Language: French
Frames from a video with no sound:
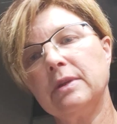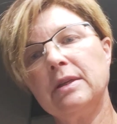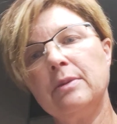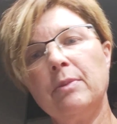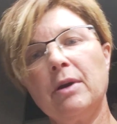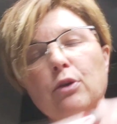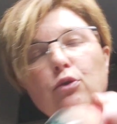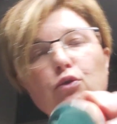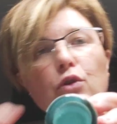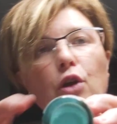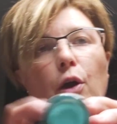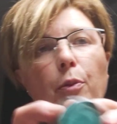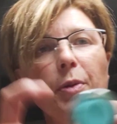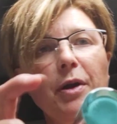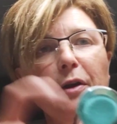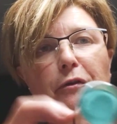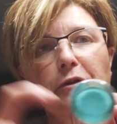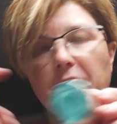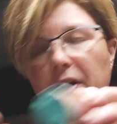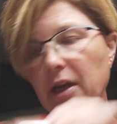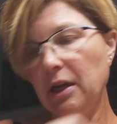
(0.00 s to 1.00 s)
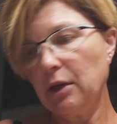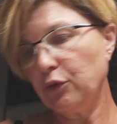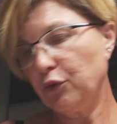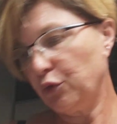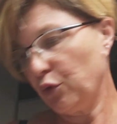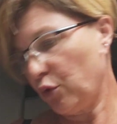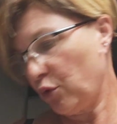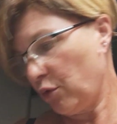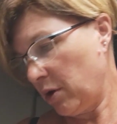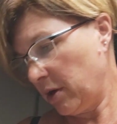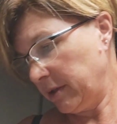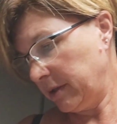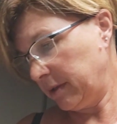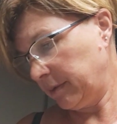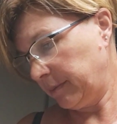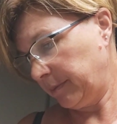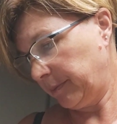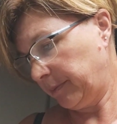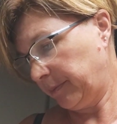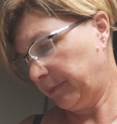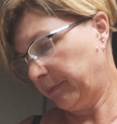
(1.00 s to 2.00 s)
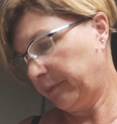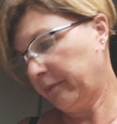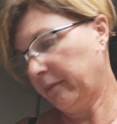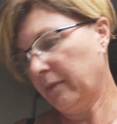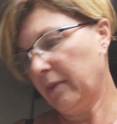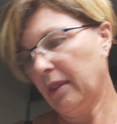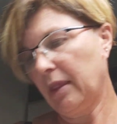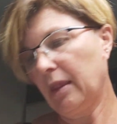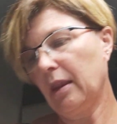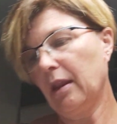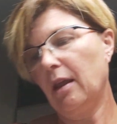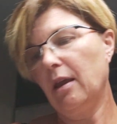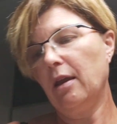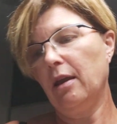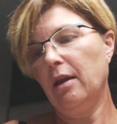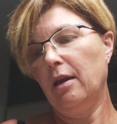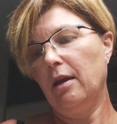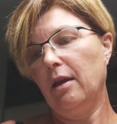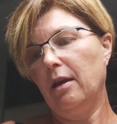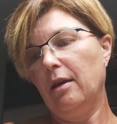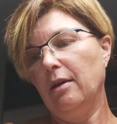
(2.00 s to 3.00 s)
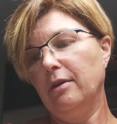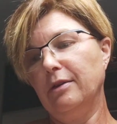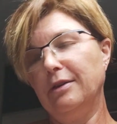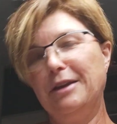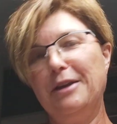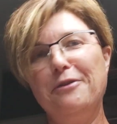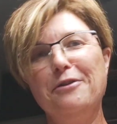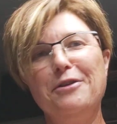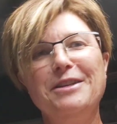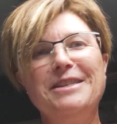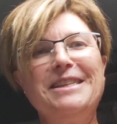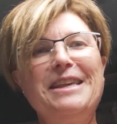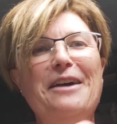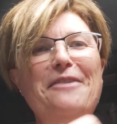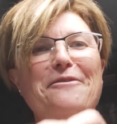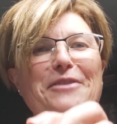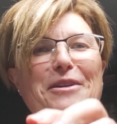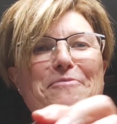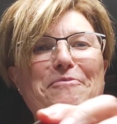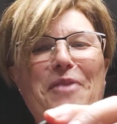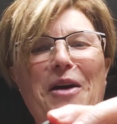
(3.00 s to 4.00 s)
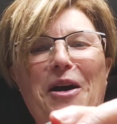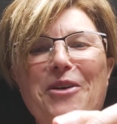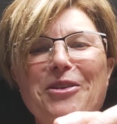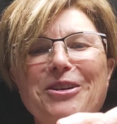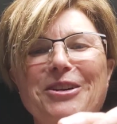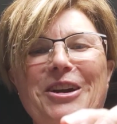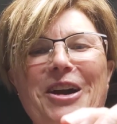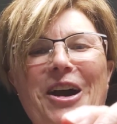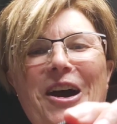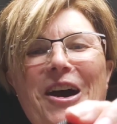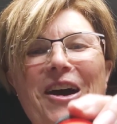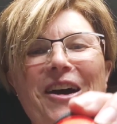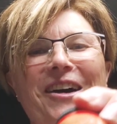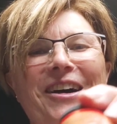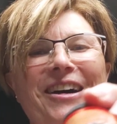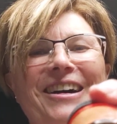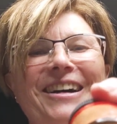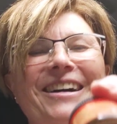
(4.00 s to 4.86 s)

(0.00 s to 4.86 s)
C'est ma couleur préférée, le turquoise si vous ne savez pas encore,